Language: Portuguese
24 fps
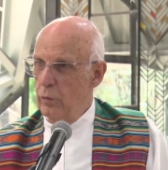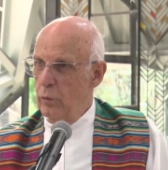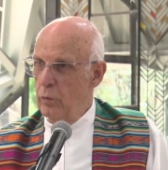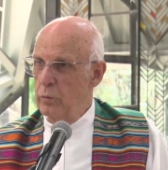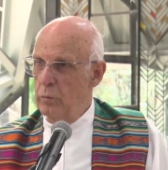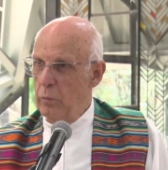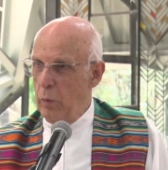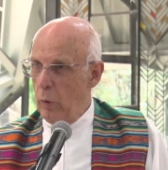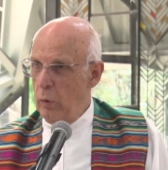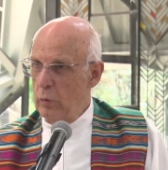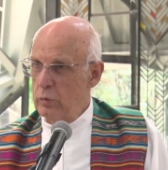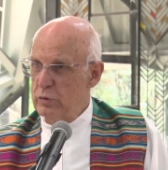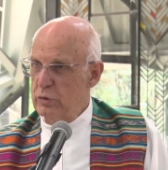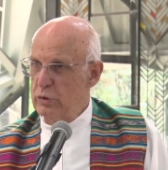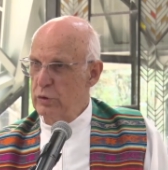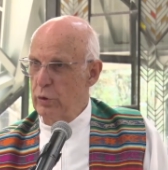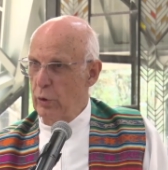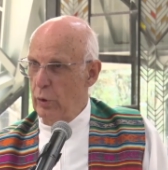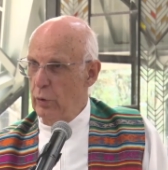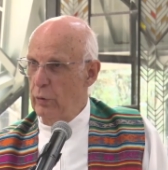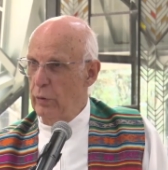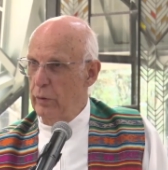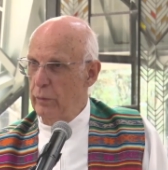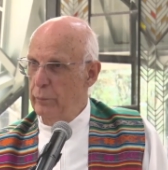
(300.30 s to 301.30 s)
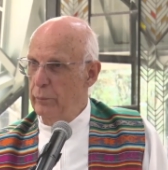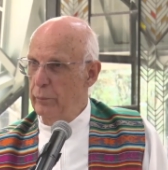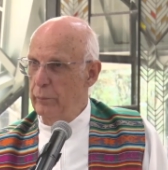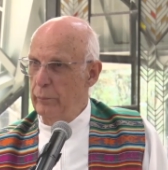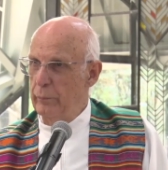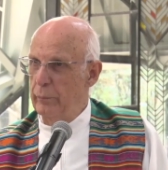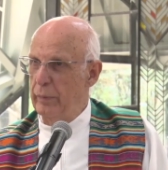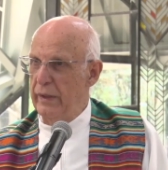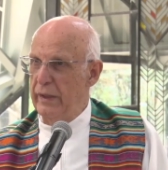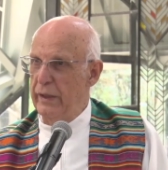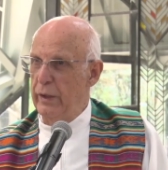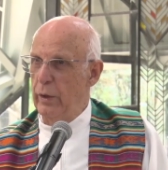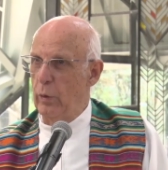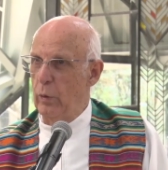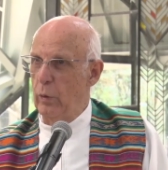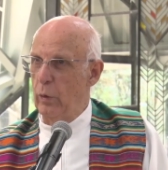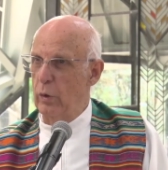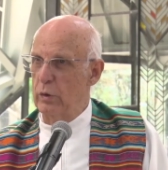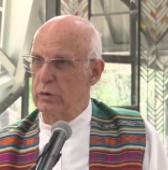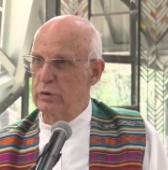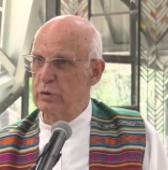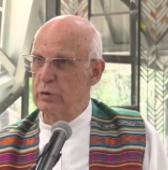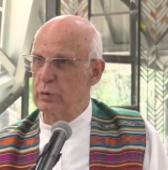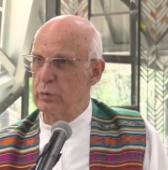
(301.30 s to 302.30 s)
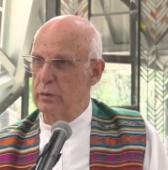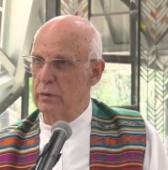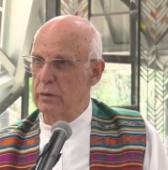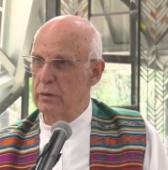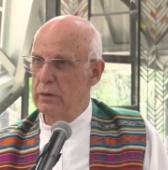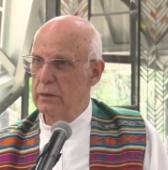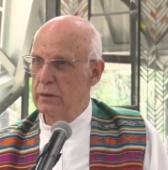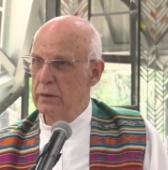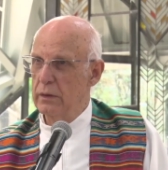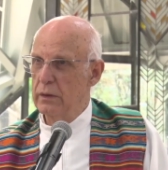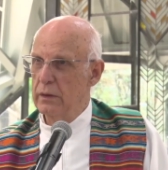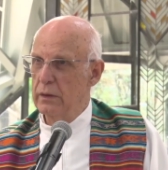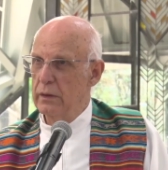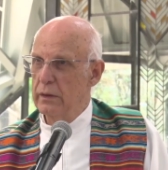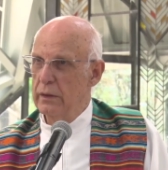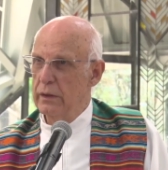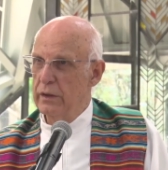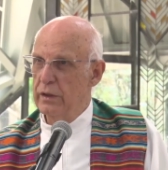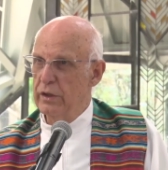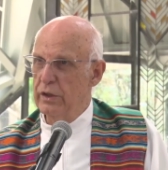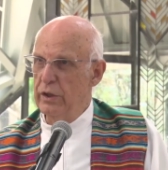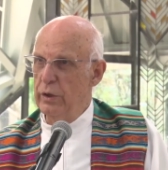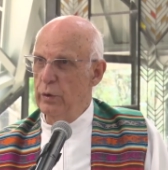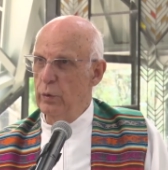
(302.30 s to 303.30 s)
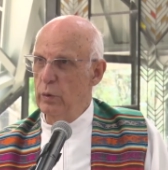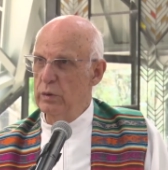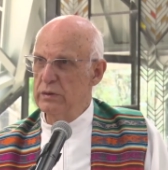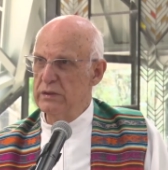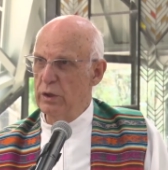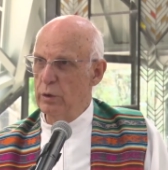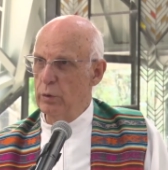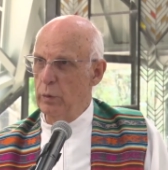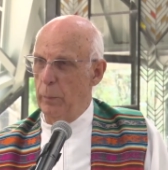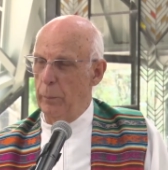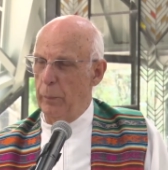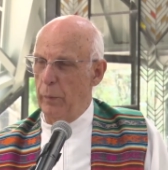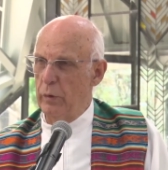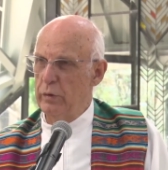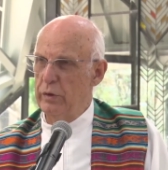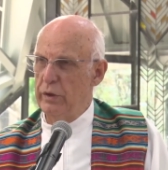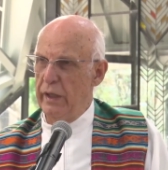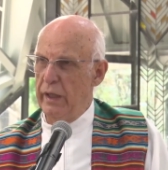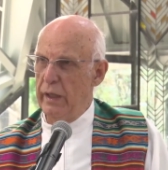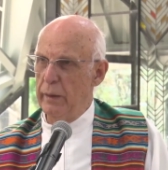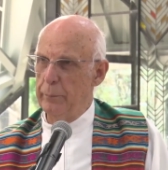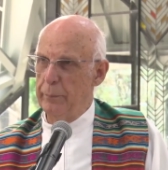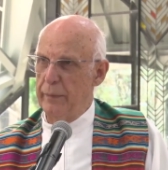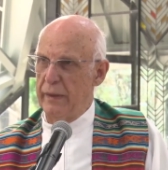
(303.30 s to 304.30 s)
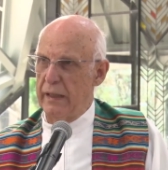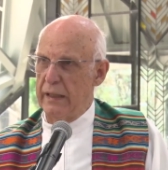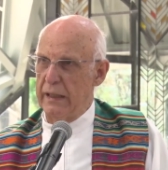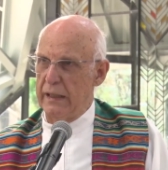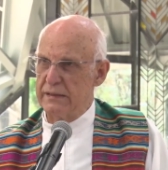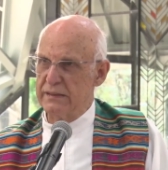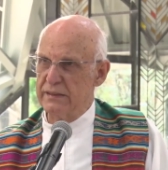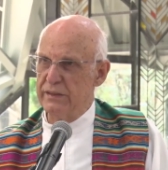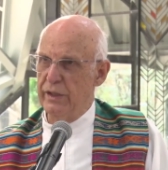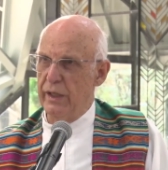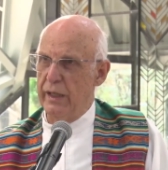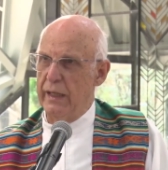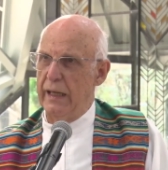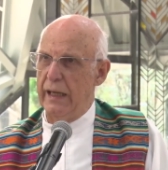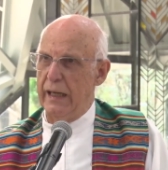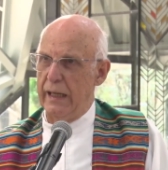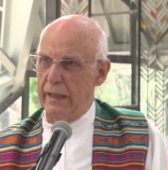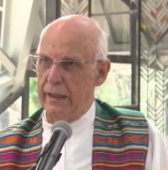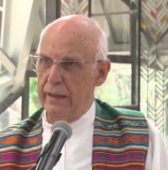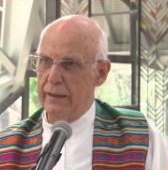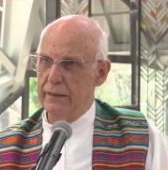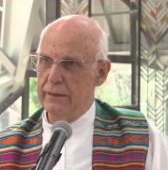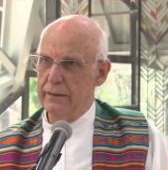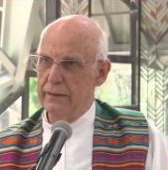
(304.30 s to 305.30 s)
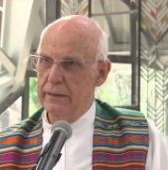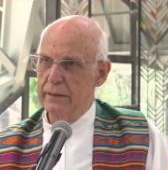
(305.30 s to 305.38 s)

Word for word: um monstro perigoso que usa do poder para castigar.